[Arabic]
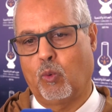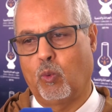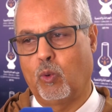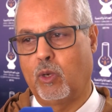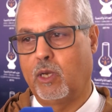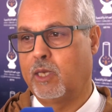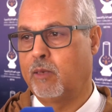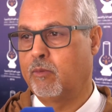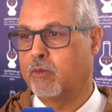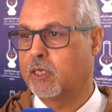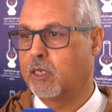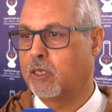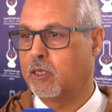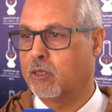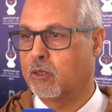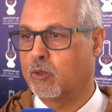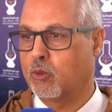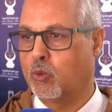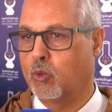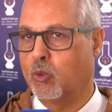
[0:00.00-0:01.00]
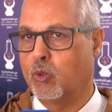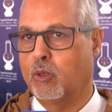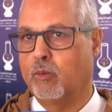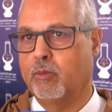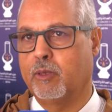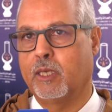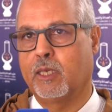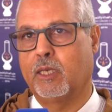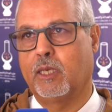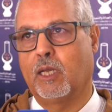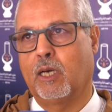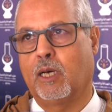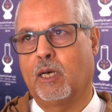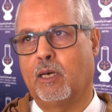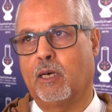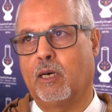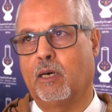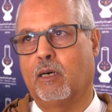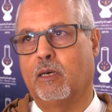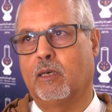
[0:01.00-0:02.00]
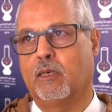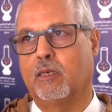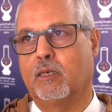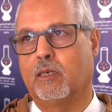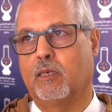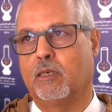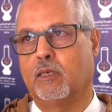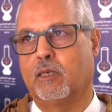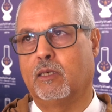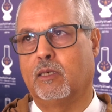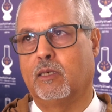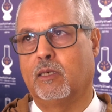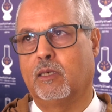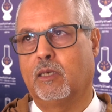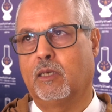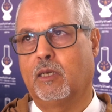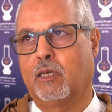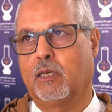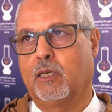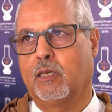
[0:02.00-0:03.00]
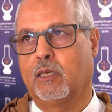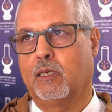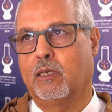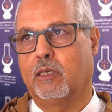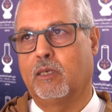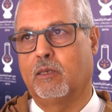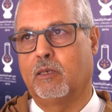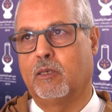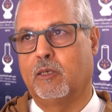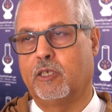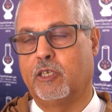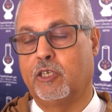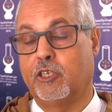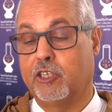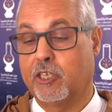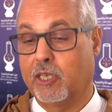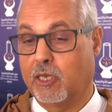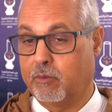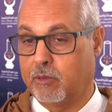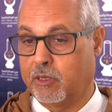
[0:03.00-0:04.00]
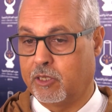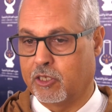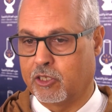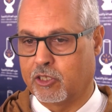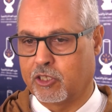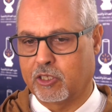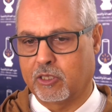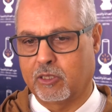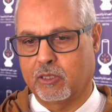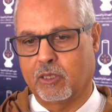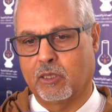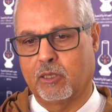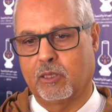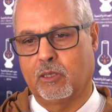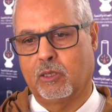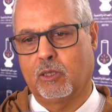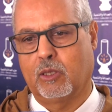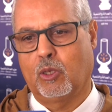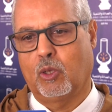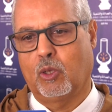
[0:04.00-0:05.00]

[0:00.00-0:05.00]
واللي يمكن نقول بأنها آه، آه، إيجابية جدا